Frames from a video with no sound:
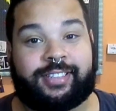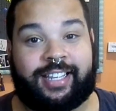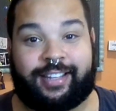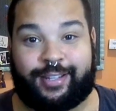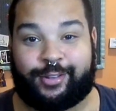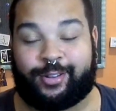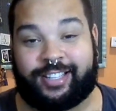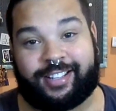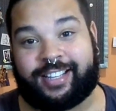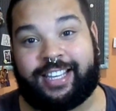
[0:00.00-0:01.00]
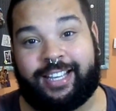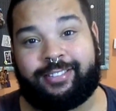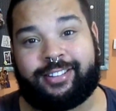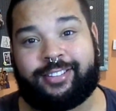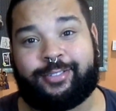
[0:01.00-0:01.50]
Esse sorriso aqui
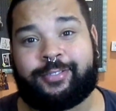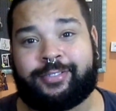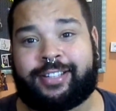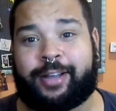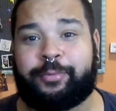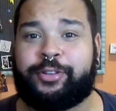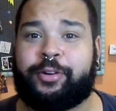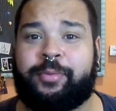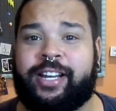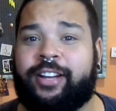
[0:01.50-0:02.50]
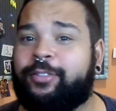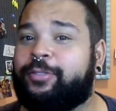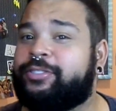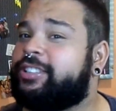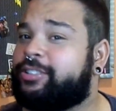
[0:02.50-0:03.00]
não tá muito combinando
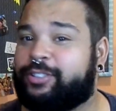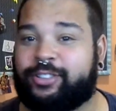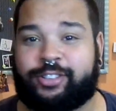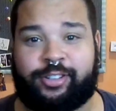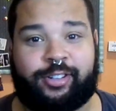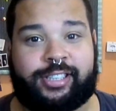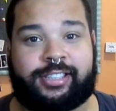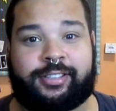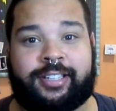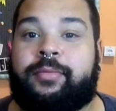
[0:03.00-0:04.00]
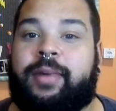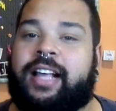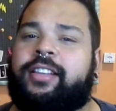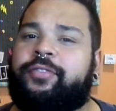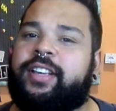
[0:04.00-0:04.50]
com o título de hoje,
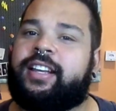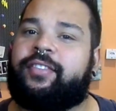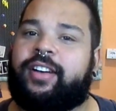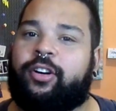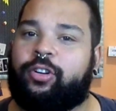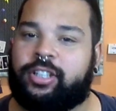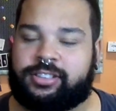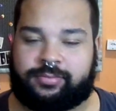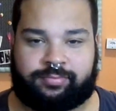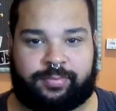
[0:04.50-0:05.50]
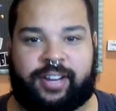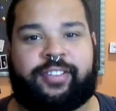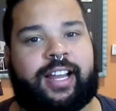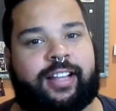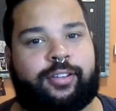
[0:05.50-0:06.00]
mas eu vim gravar hoje pra
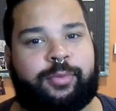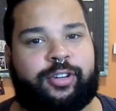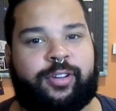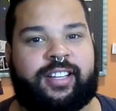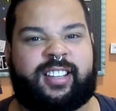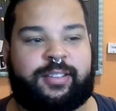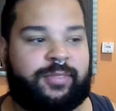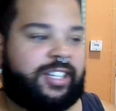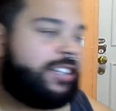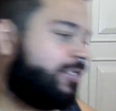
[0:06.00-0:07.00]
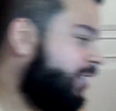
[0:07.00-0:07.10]
falar sobre coisas que me deixam